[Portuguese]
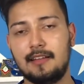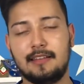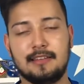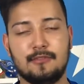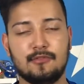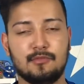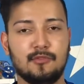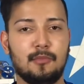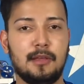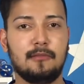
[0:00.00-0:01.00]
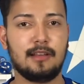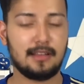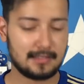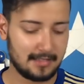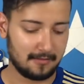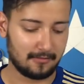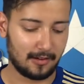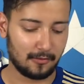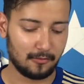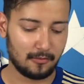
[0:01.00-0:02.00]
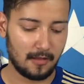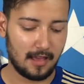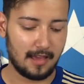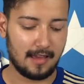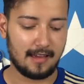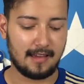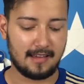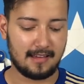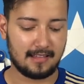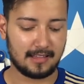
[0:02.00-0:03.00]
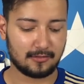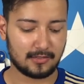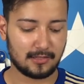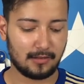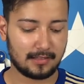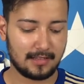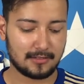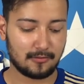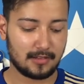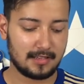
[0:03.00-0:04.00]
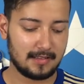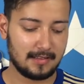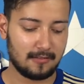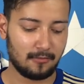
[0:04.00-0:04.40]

nesse último domingo, ele assim, falou é, da torcida do Atlético que o